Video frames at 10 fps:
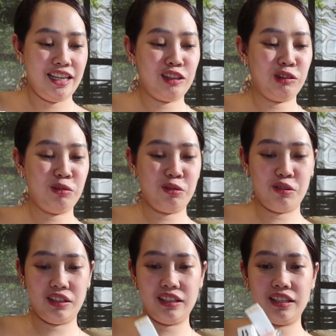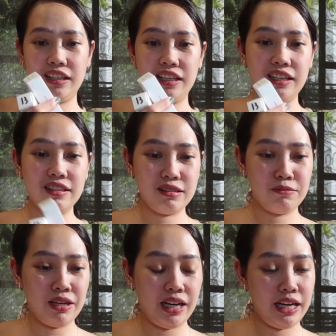Ito is
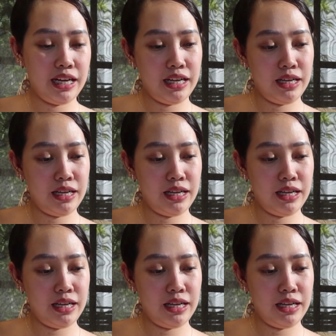mga...